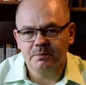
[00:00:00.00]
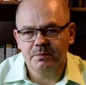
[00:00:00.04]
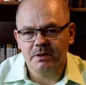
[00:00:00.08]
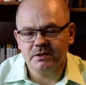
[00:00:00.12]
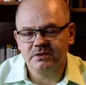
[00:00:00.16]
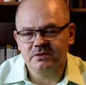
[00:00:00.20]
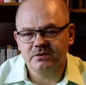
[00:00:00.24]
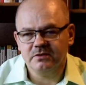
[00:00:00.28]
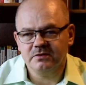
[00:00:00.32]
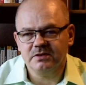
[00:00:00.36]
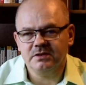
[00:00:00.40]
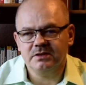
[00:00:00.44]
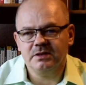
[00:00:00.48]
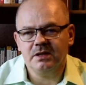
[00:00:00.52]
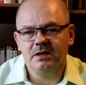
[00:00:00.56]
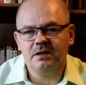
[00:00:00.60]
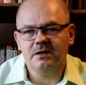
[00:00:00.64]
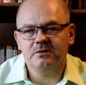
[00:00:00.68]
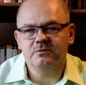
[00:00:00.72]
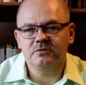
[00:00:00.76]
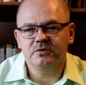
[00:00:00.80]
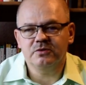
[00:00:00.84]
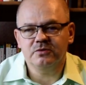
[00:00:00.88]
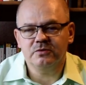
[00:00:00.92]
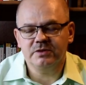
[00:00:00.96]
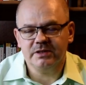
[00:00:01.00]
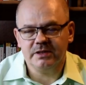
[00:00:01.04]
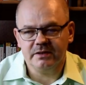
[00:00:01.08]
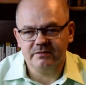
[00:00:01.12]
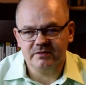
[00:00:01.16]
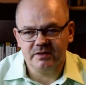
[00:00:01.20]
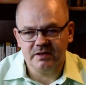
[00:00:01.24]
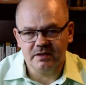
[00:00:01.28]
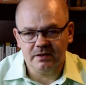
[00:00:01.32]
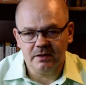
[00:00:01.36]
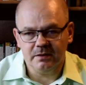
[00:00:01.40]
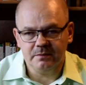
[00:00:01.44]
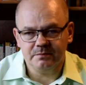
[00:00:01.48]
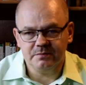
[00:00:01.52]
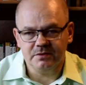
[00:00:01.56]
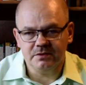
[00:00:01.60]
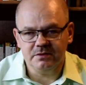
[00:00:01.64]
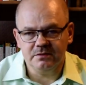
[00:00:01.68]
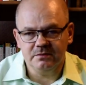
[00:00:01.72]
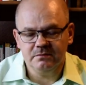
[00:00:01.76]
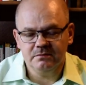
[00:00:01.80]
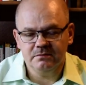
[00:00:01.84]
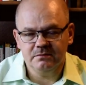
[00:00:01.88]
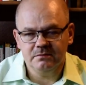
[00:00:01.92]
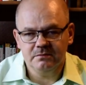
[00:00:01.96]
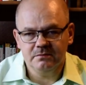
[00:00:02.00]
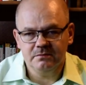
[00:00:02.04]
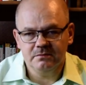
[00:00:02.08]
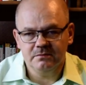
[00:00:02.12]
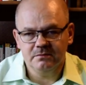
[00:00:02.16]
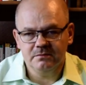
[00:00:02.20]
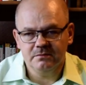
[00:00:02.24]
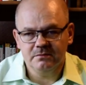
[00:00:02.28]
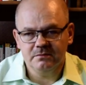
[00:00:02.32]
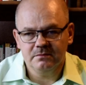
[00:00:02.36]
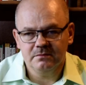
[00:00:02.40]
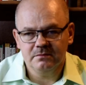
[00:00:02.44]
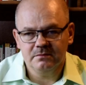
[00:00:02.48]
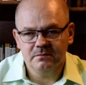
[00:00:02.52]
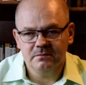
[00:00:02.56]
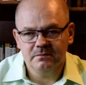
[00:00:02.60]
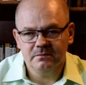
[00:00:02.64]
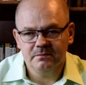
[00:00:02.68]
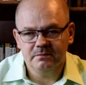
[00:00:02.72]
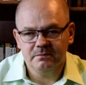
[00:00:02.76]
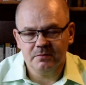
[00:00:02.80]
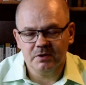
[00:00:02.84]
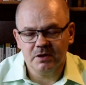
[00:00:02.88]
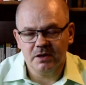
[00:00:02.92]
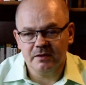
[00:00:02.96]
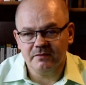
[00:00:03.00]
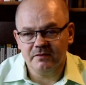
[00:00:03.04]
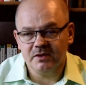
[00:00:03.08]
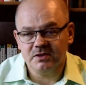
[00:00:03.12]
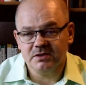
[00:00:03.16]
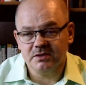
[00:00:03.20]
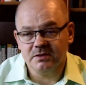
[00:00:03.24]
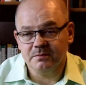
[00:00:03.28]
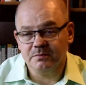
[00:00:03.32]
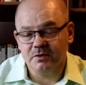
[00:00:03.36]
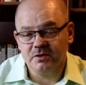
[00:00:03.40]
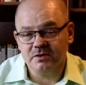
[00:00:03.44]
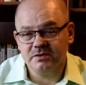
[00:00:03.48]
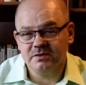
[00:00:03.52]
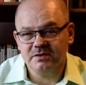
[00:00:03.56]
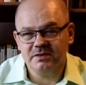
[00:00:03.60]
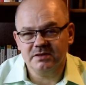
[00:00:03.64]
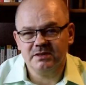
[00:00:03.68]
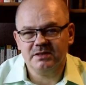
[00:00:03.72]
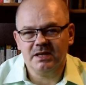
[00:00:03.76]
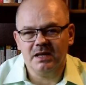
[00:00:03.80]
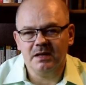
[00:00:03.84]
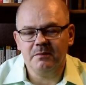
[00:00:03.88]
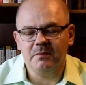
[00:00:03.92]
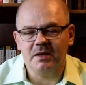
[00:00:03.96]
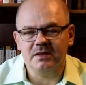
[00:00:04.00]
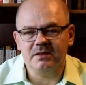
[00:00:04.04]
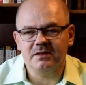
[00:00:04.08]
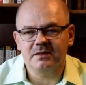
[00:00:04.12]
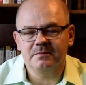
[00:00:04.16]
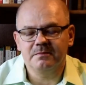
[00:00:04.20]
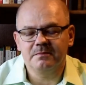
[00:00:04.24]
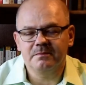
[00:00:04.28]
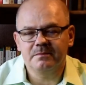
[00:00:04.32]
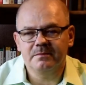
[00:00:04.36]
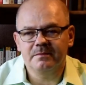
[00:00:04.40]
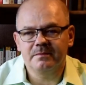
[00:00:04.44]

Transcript: patrząc na uczucia w terapii, pojawia się prosty schemat.